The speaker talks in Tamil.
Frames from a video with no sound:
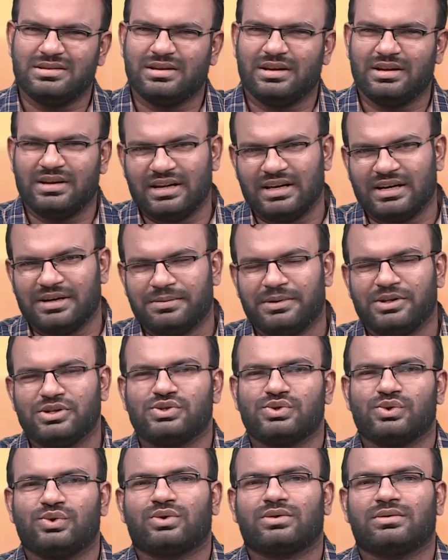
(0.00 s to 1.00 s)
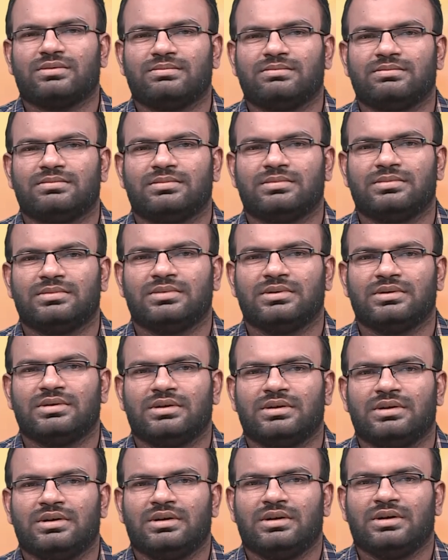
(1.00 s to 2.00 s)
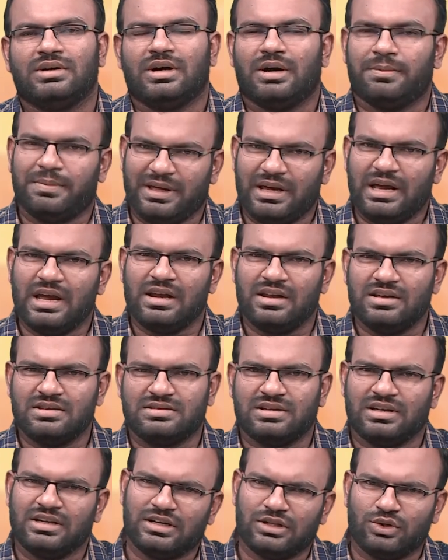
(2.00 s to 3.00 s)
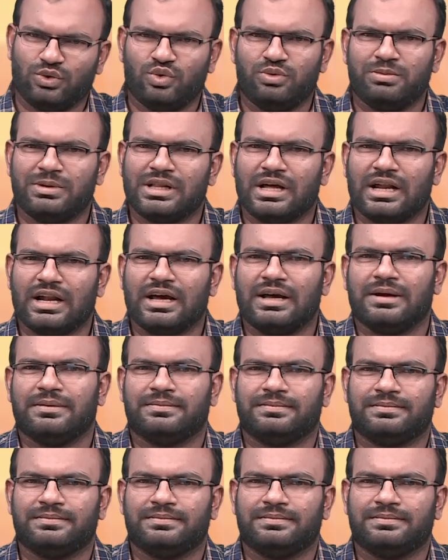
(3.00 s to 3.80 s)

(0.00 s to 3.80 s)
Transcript: இசையில் அப்படின்னு சொல்கிறோம் அப்போ ஏழு இசைன்றது உண்மைதானா